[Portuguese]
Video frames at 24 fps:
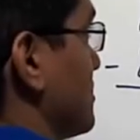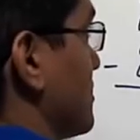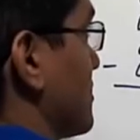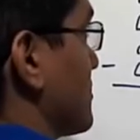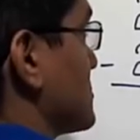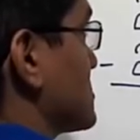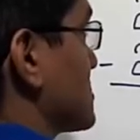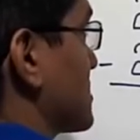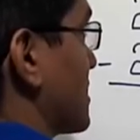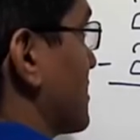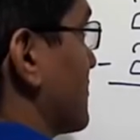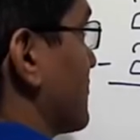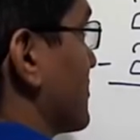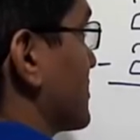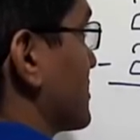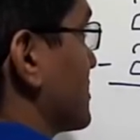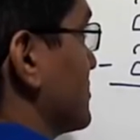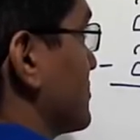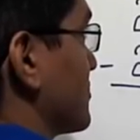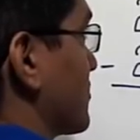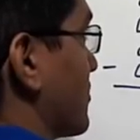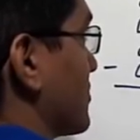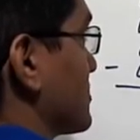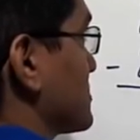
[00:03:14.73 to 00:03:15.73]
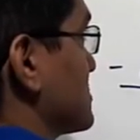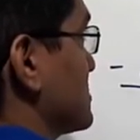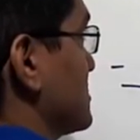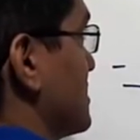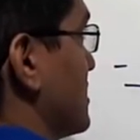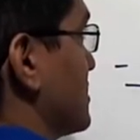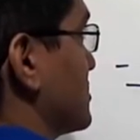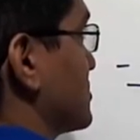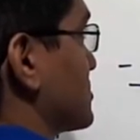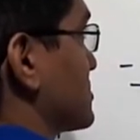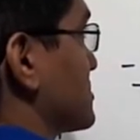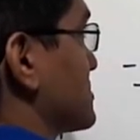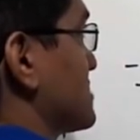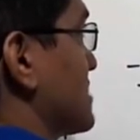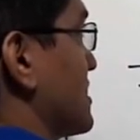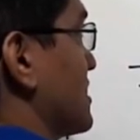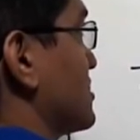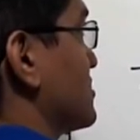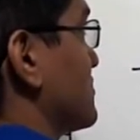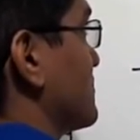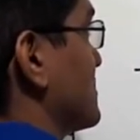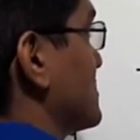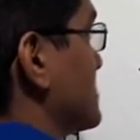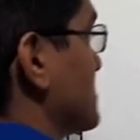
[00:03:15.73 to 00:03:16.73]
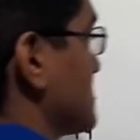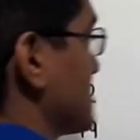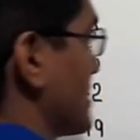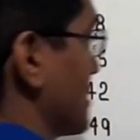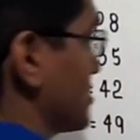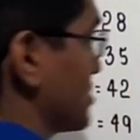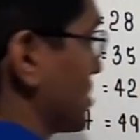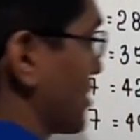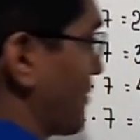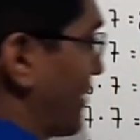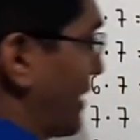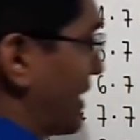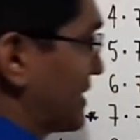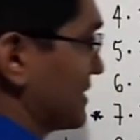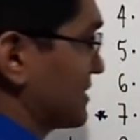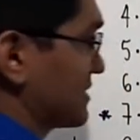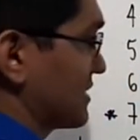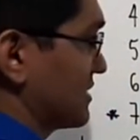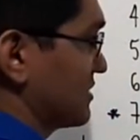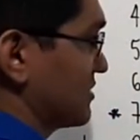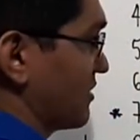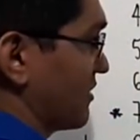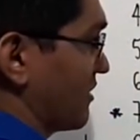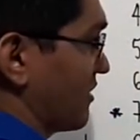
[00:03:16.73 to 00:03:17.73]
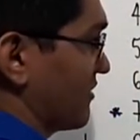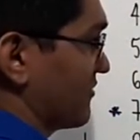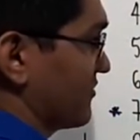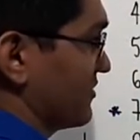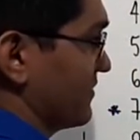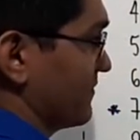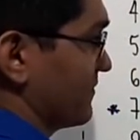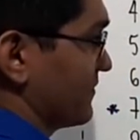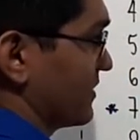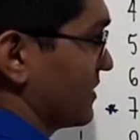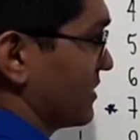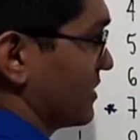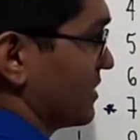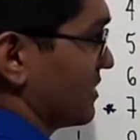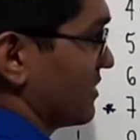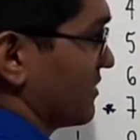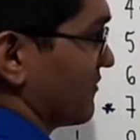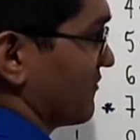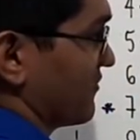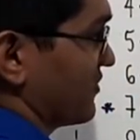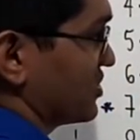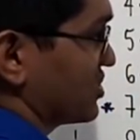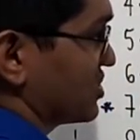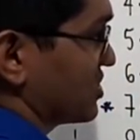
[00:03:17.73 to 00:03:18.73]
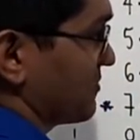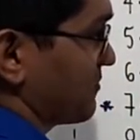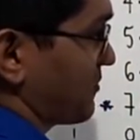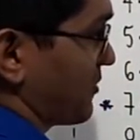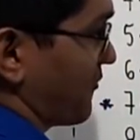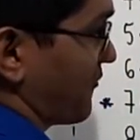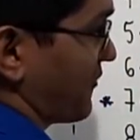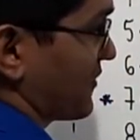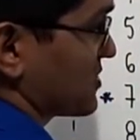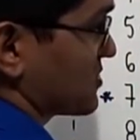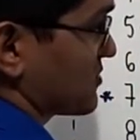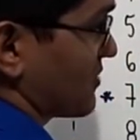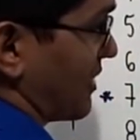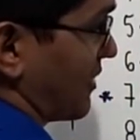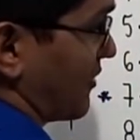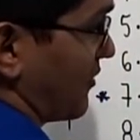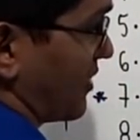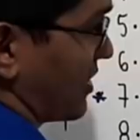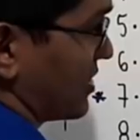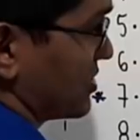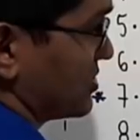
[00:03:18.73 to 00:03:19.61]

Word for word: eu escrevo aqui no quociente. 7 vezes 7 é 49. Vixe, professor, agora é